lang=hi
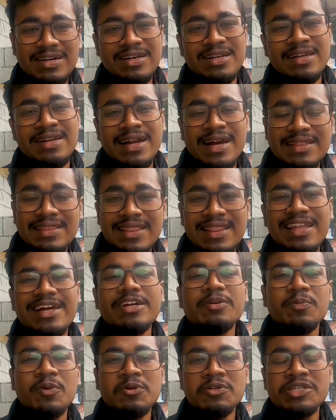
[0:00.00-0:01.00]
कल रात लेट
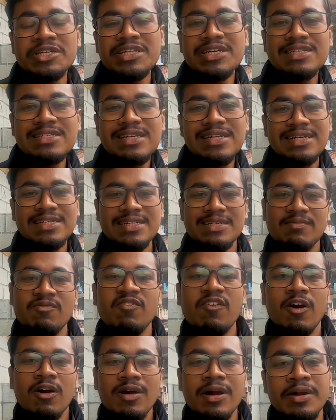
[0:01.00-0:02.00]
पहुंचे थे इसलिए
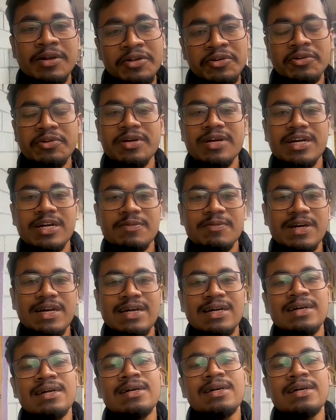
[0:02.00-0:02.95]
ब्लॉक कंटिन्यू नहीं कर पाया